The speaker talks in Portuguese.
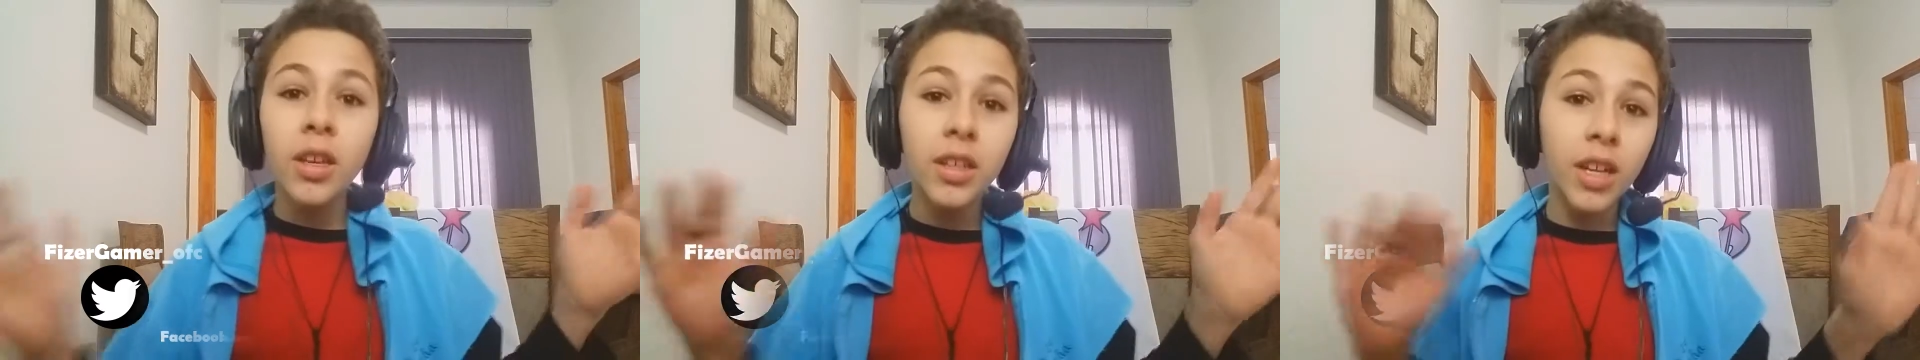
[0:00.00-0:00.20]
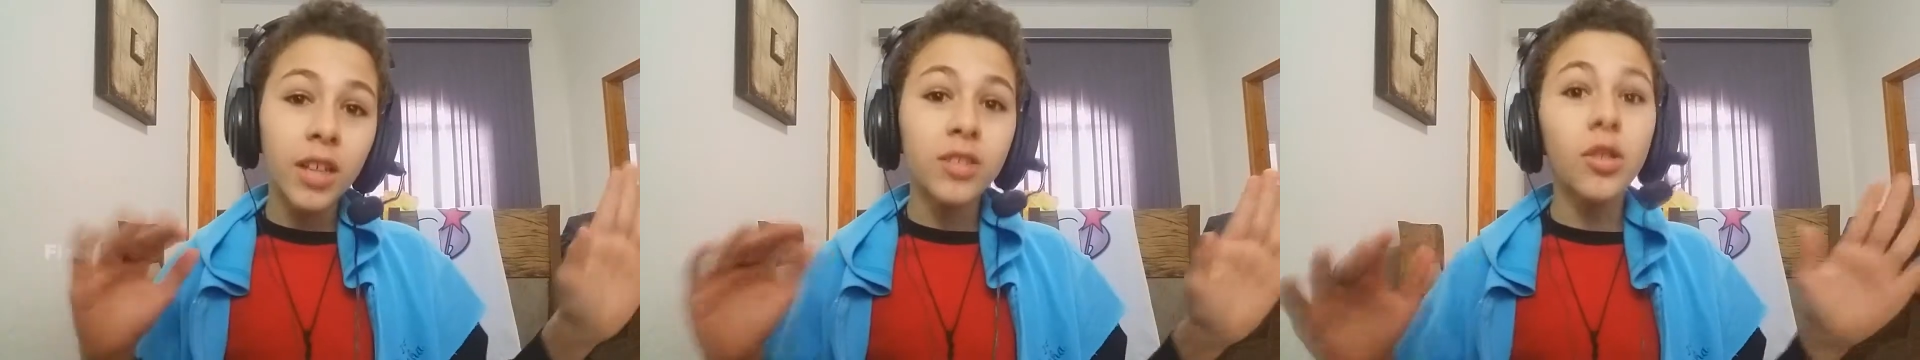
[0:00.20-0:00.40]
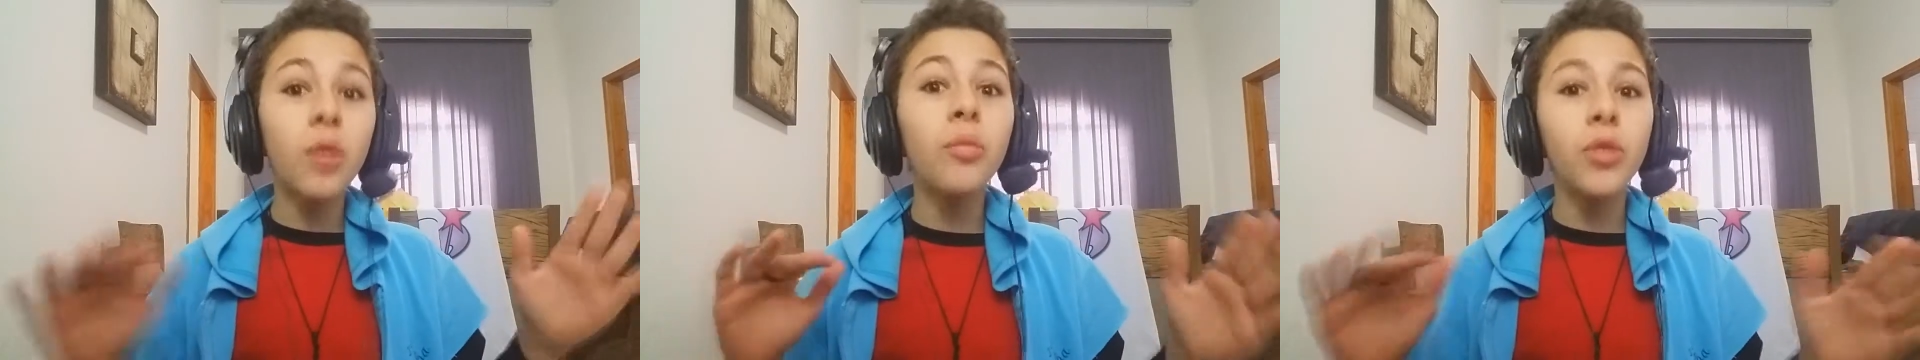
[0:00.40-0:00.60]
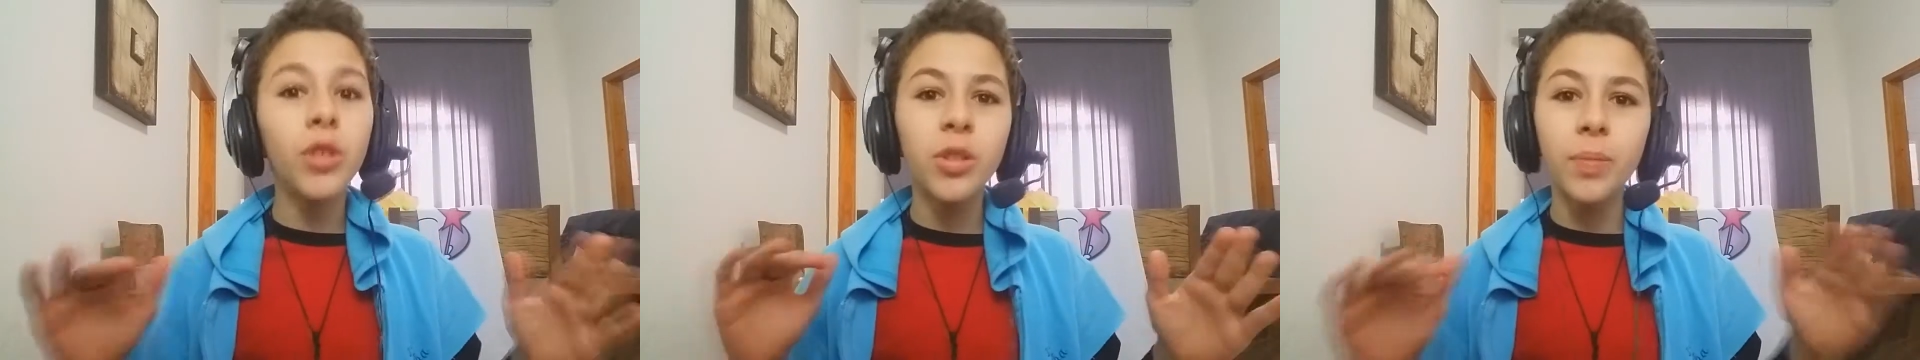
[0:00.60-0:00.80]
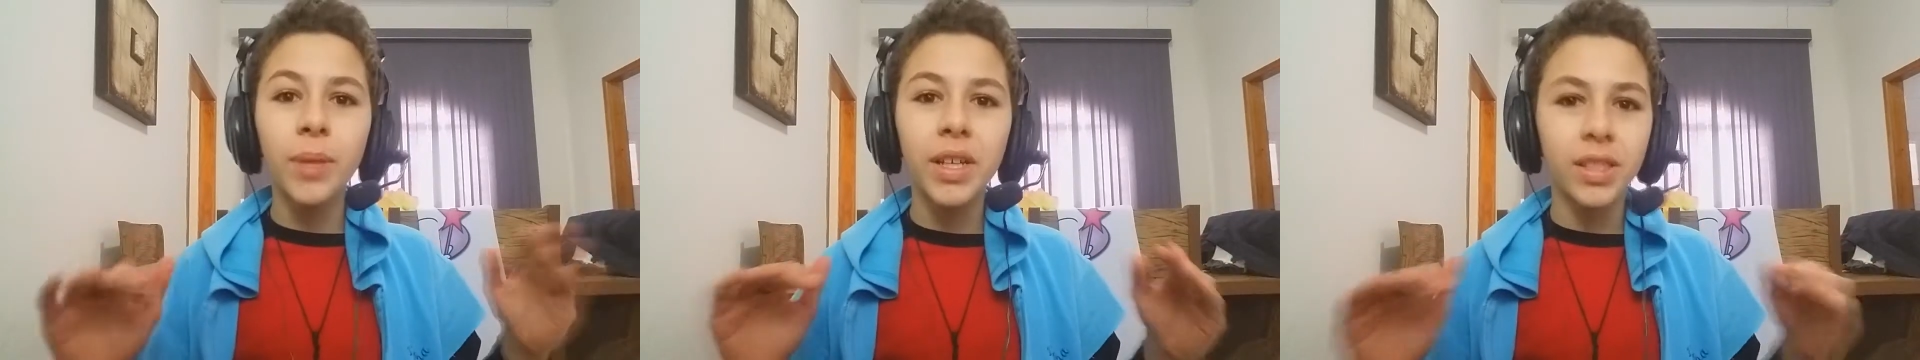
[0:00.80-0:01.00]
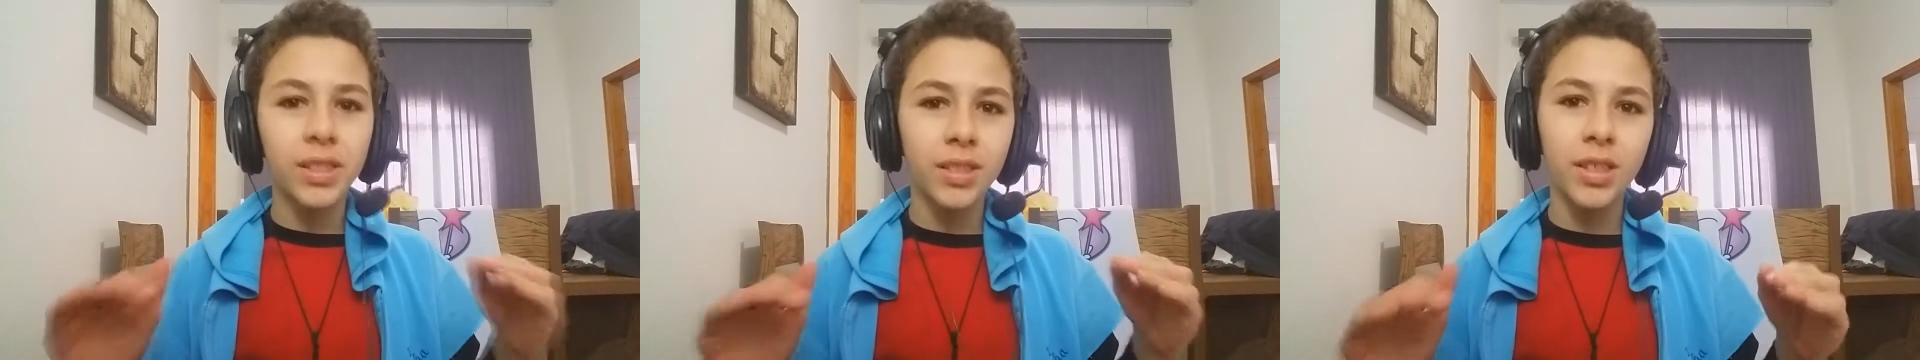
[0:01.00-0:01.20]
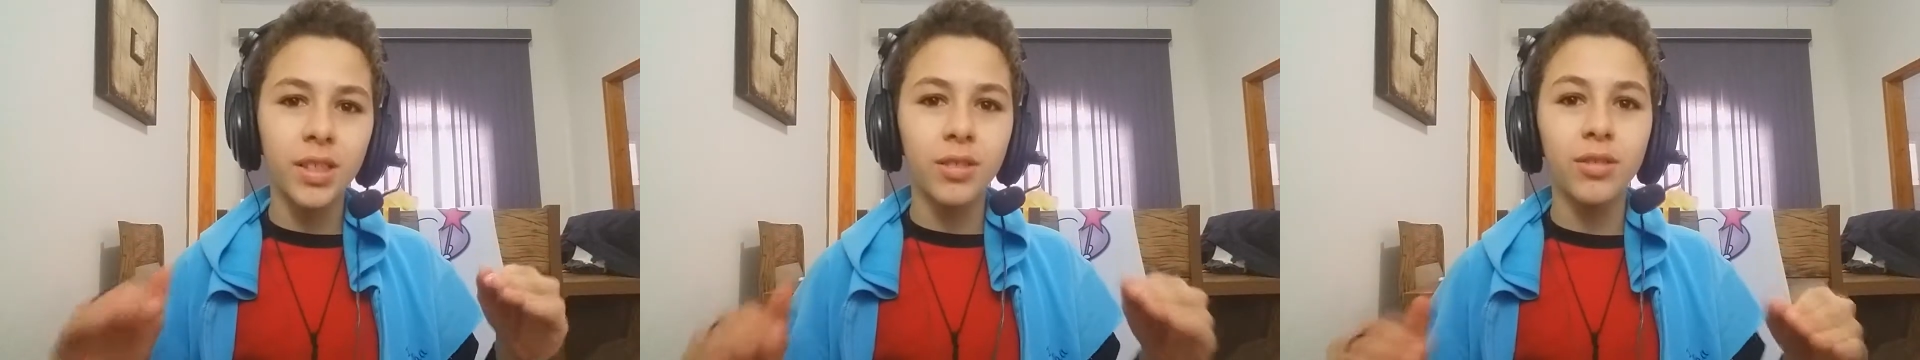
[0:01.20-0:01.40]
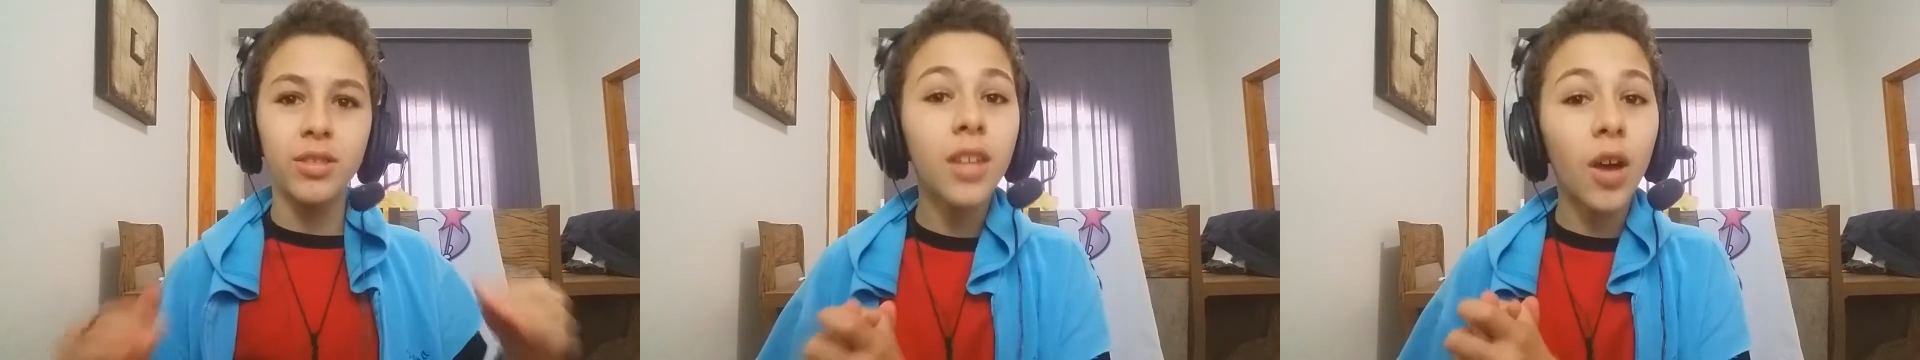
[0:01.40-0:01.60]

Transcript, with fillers: E eles são muito parecidos,